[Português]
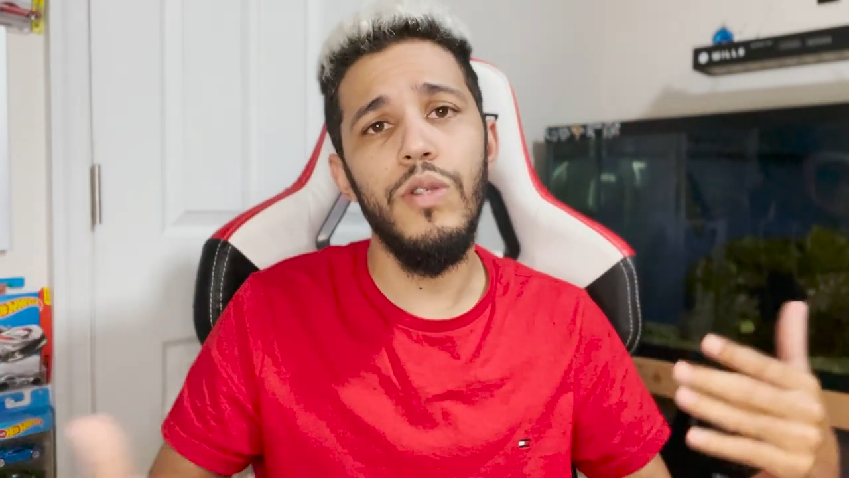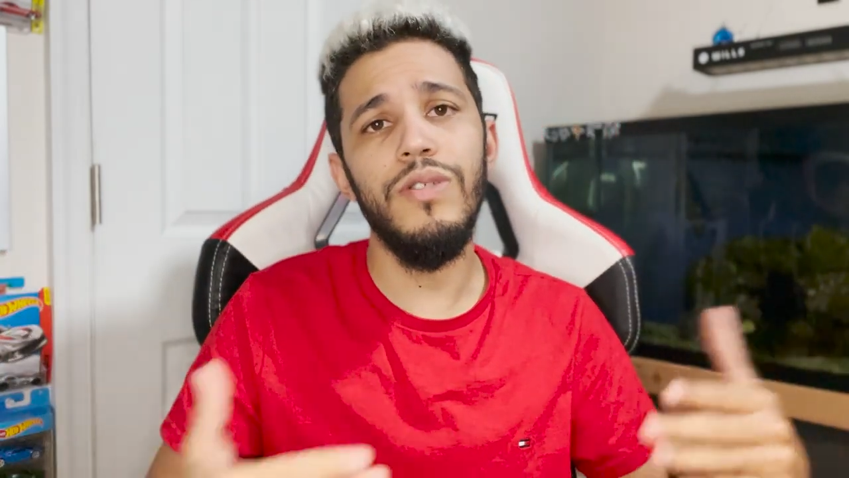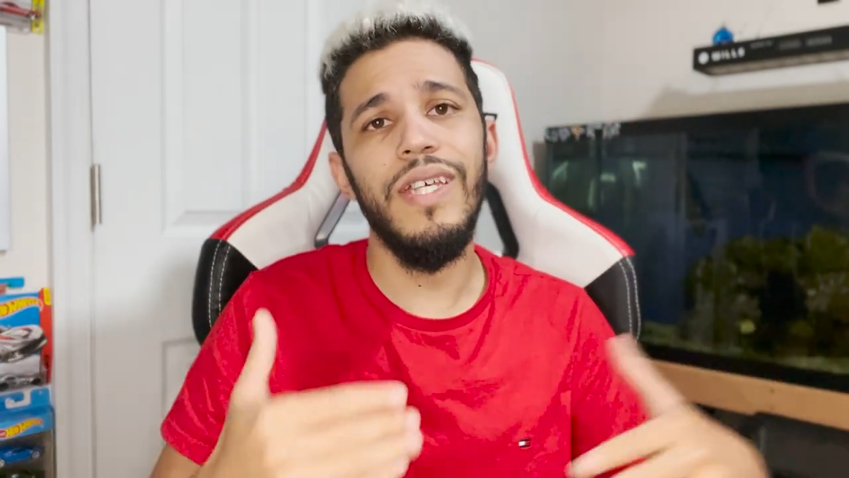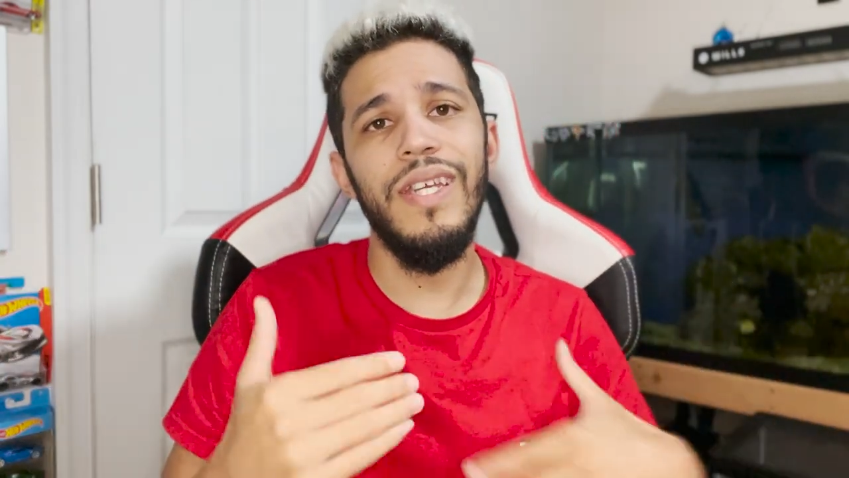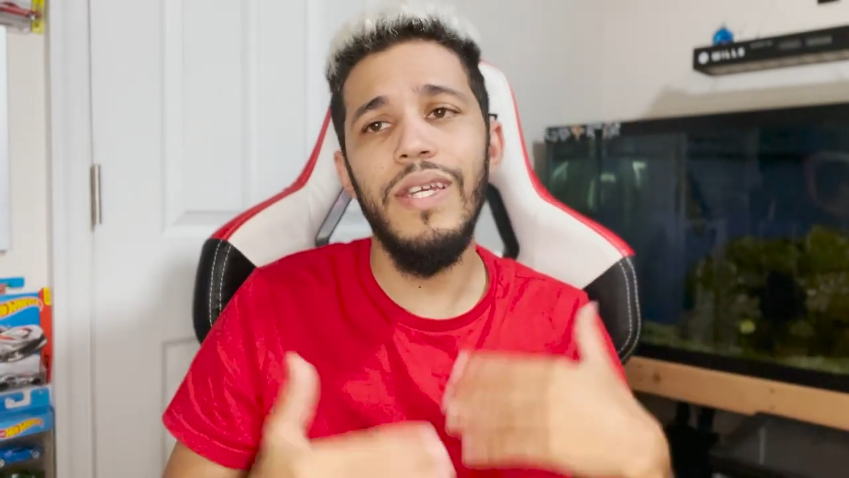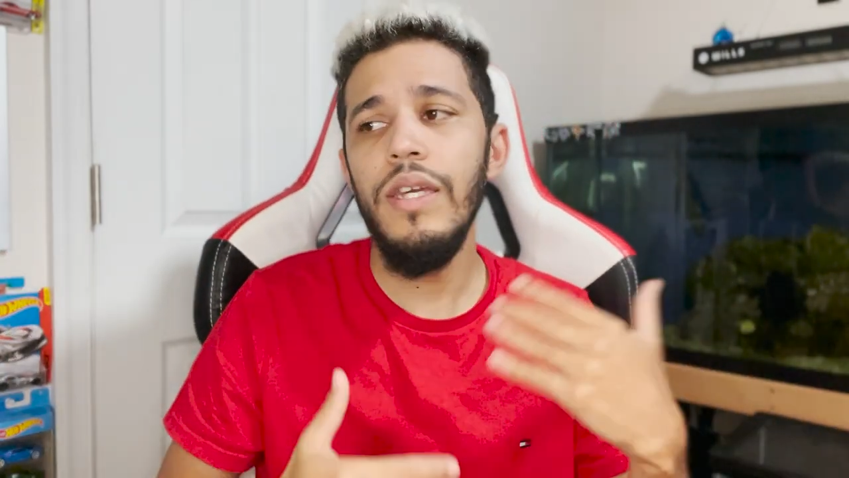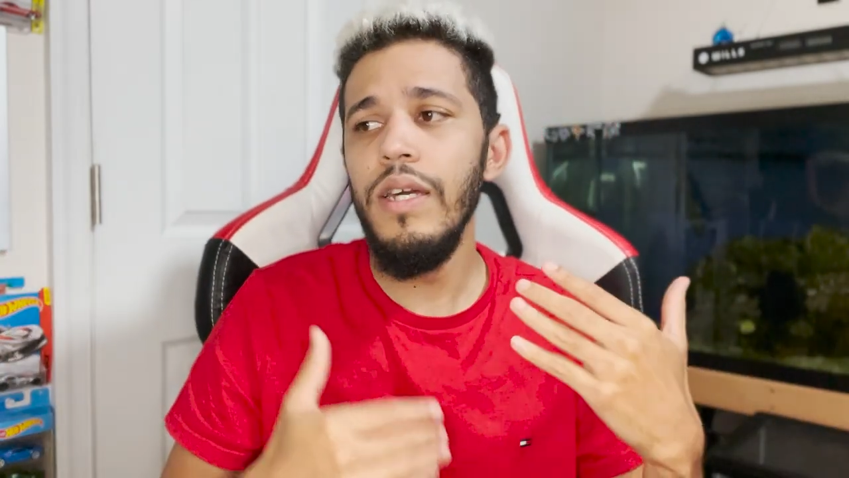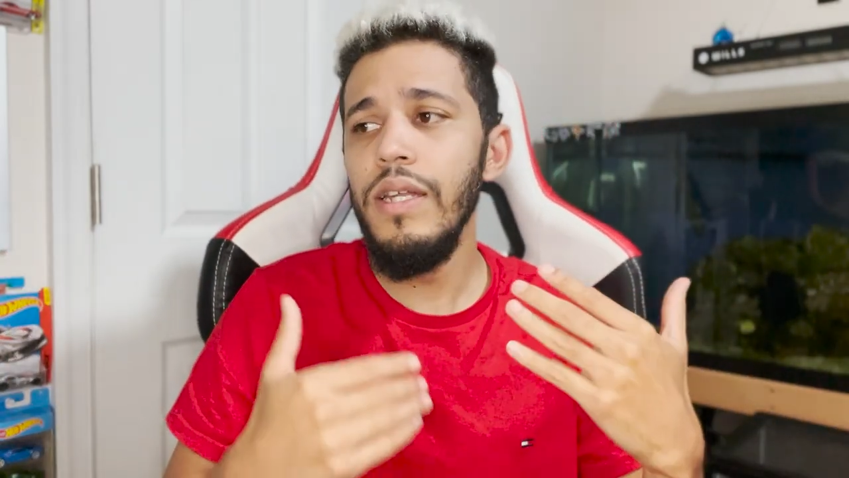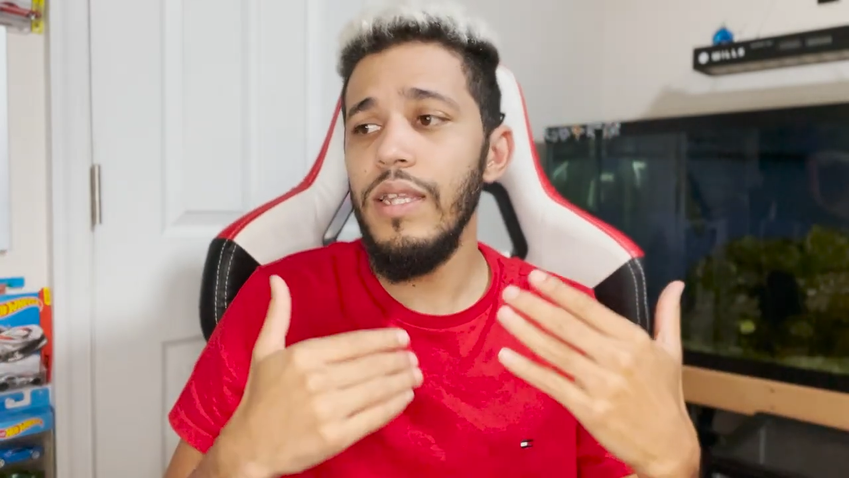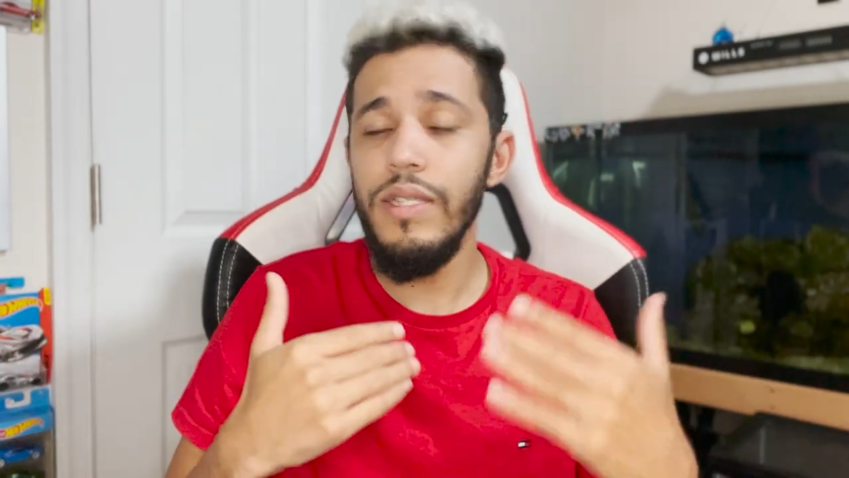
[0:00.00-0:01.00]
Eu estarei
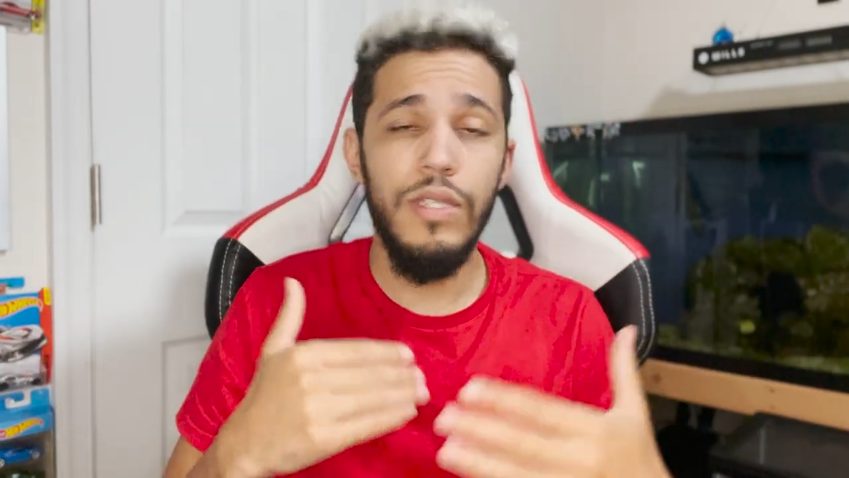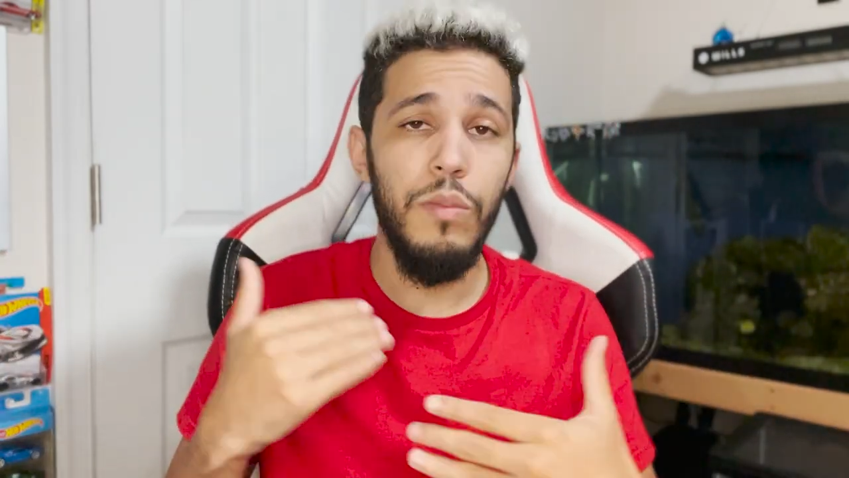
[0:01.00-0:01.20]
trazendo